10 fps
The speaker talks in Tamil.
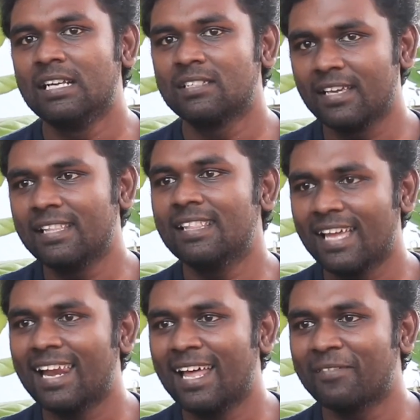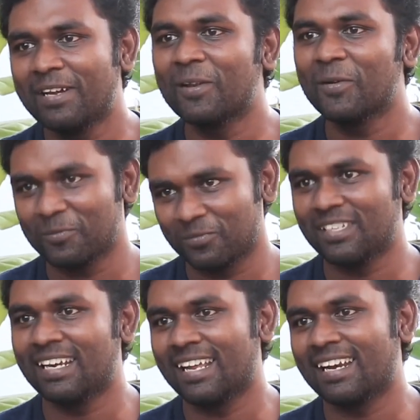ஸோ இதுதான் எல்லார் வீட்லேயும்
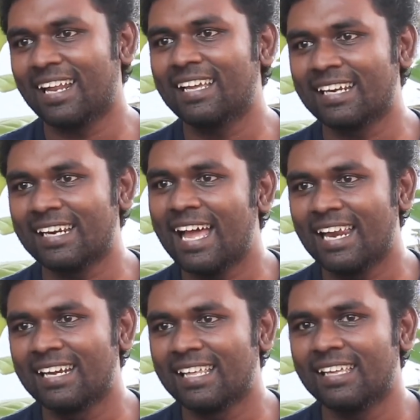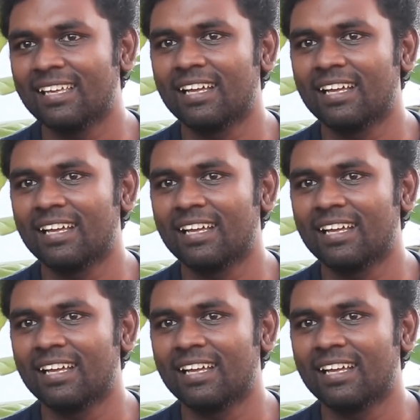நடக்கிற ரியாலிட்டி